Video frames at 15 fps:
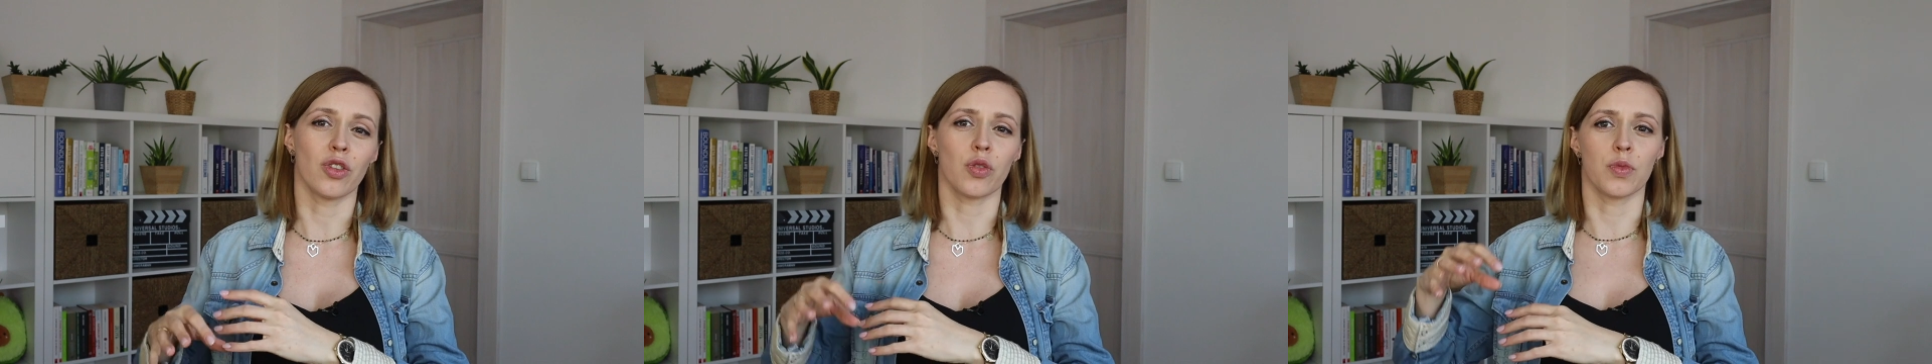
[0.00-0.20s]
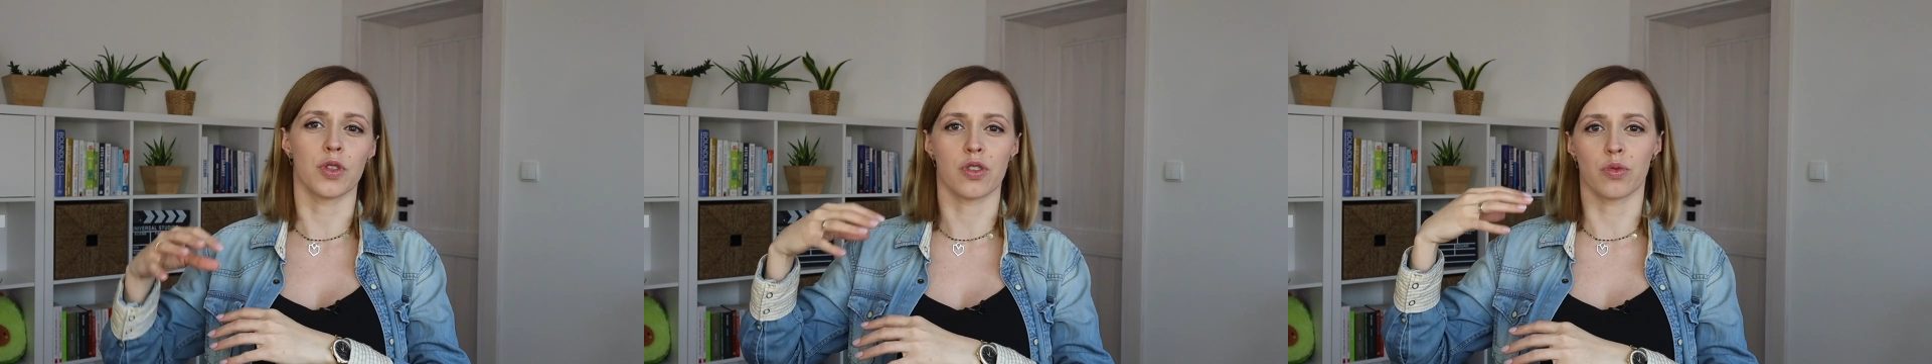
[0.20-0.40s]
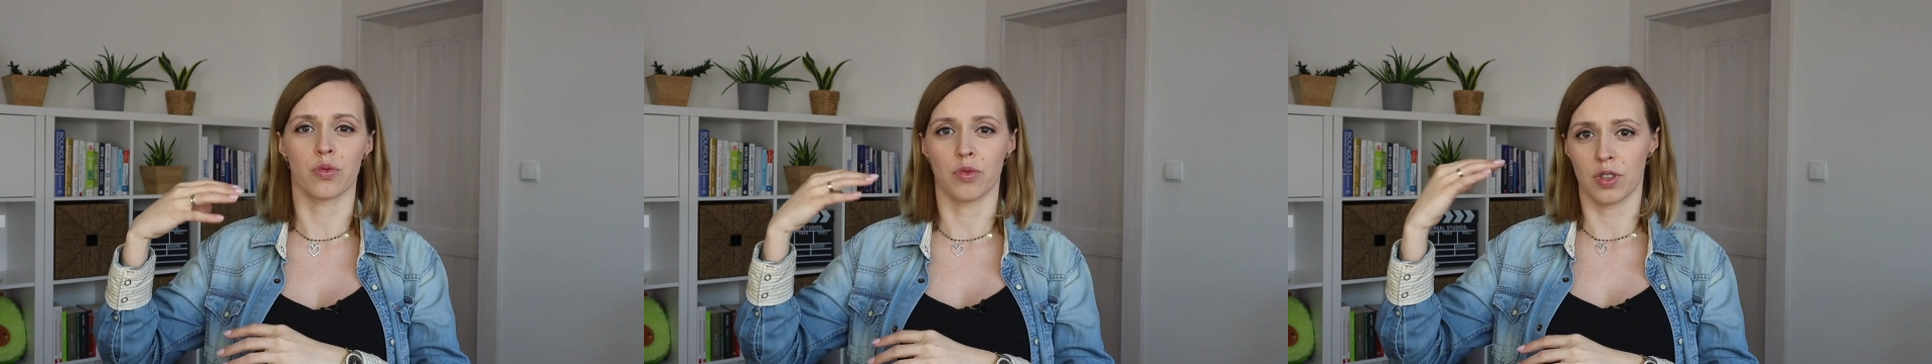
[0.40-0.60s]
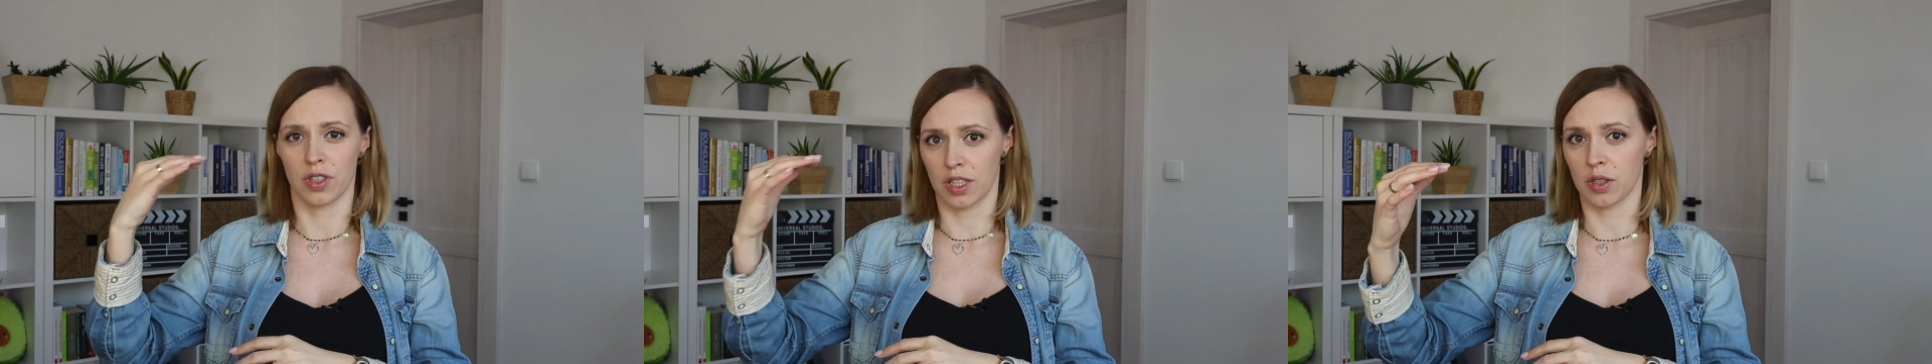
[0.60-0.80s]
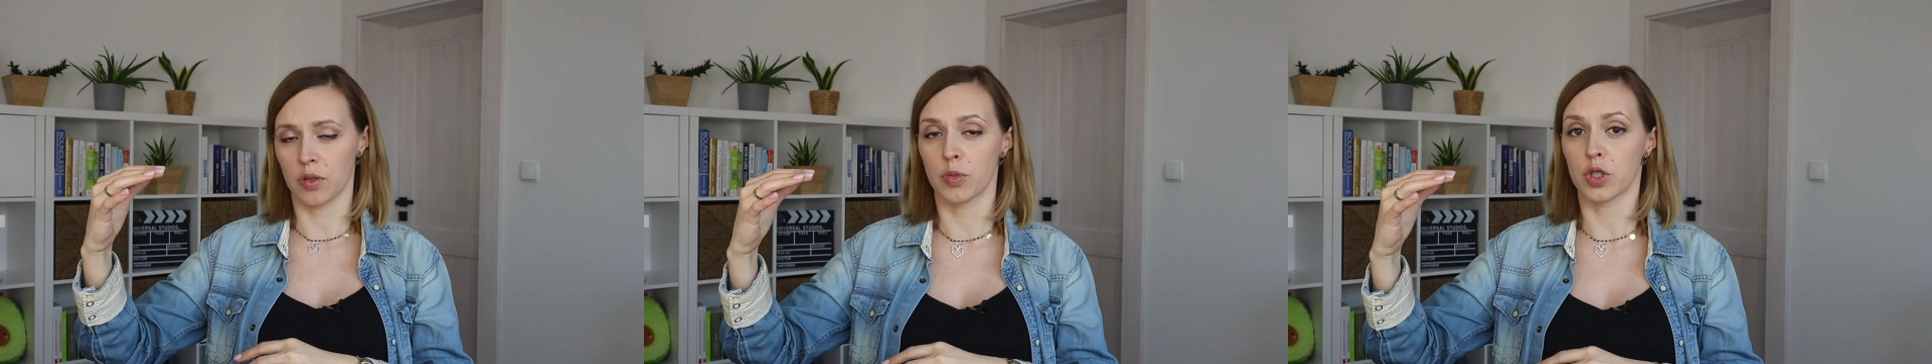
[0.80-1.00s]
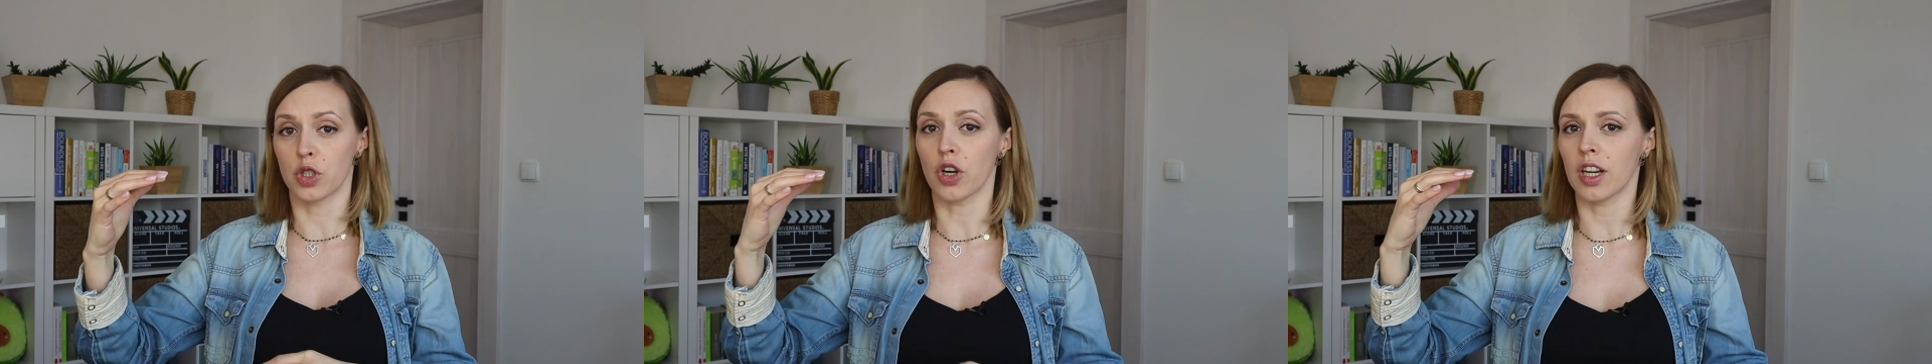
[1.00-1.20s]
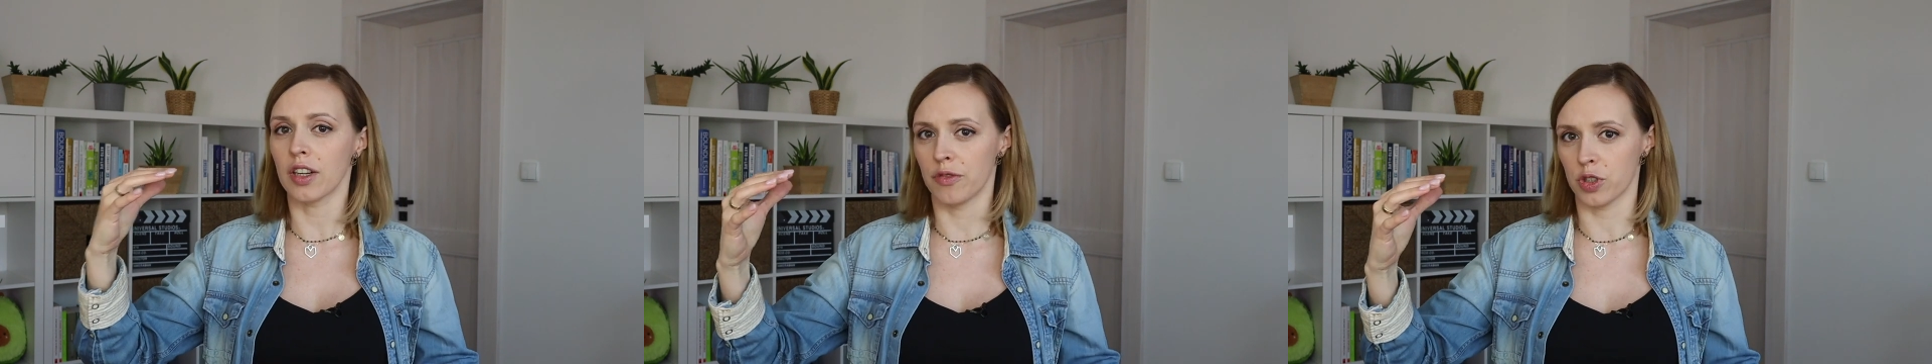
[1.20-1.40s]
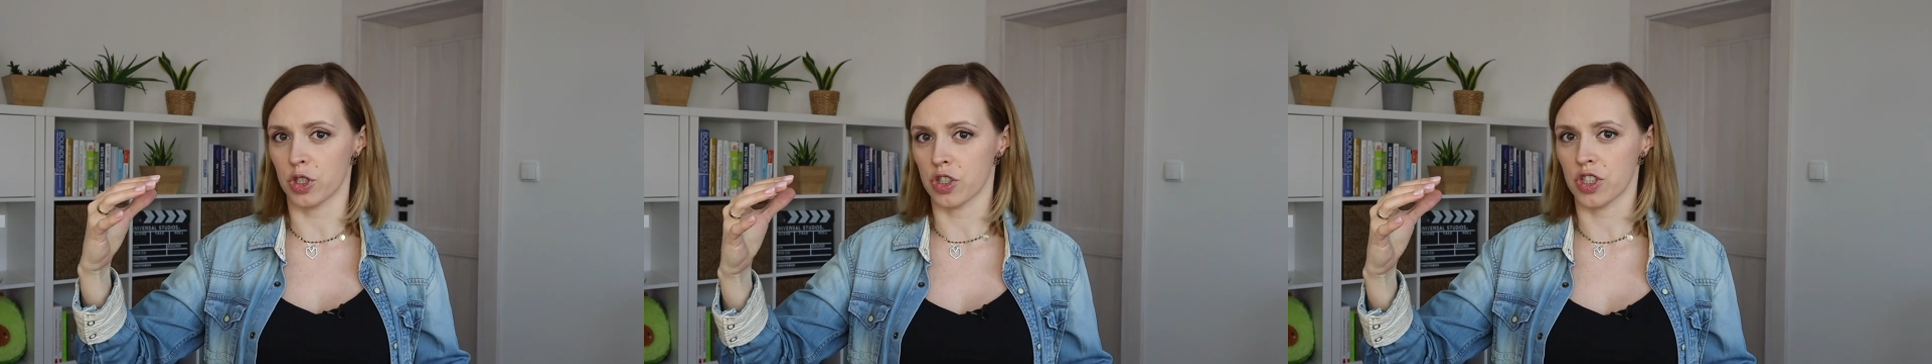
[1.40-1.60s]
normy są jakby
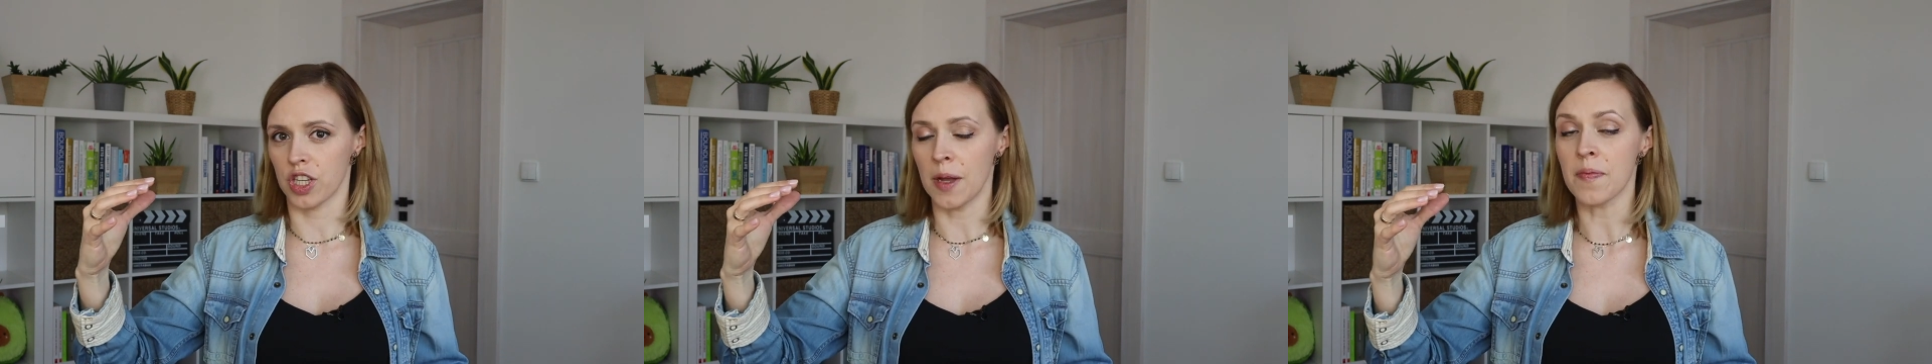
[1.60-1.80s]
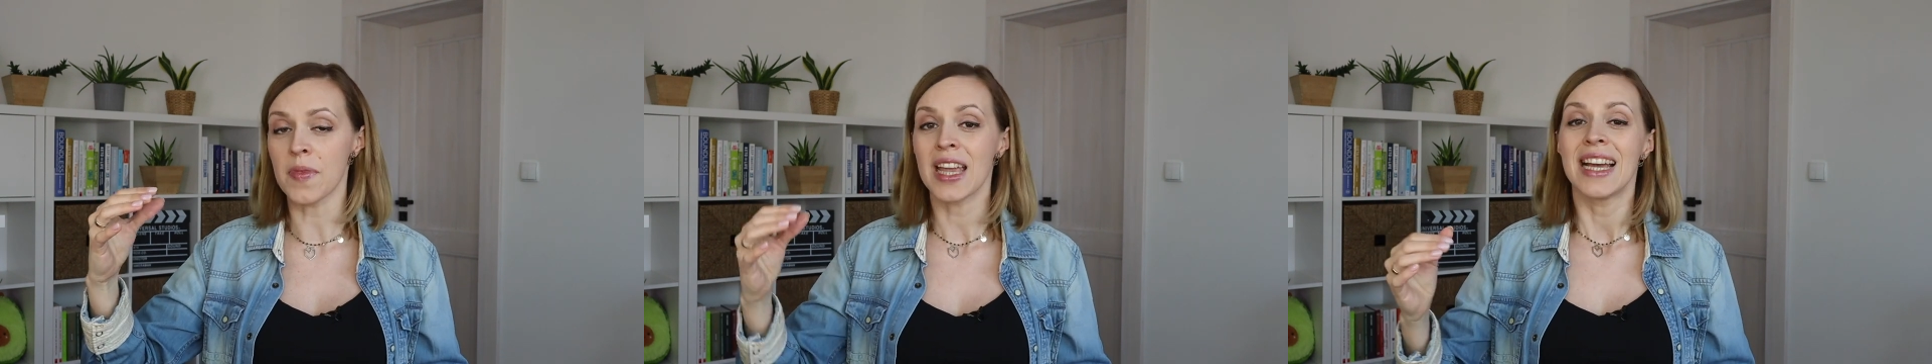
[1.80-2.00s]
trochę wyższe,